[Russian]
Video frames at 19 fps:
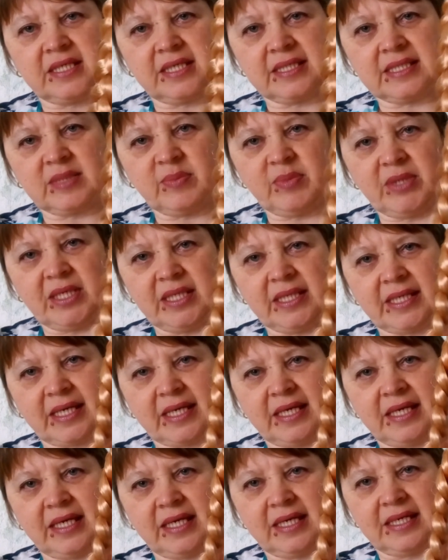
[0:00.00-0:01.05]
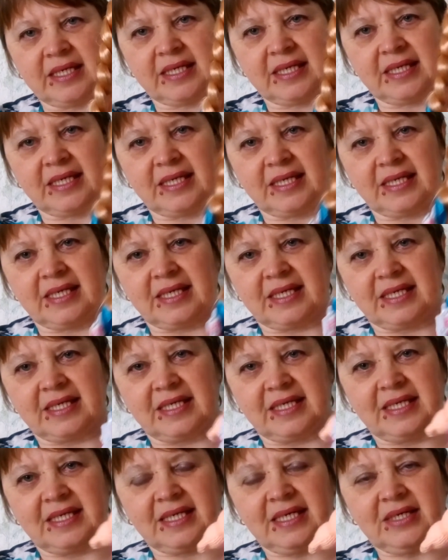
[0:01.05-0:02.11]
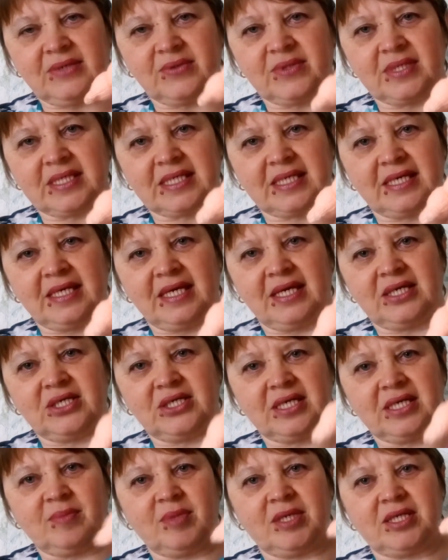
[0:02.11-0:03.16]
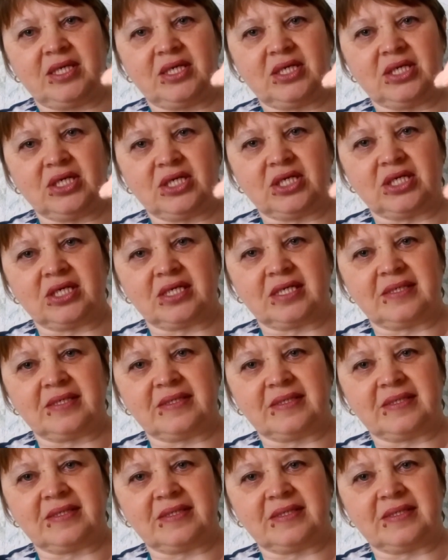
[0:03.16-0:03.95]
она заплела ей. Как у настоящих ребятишечек.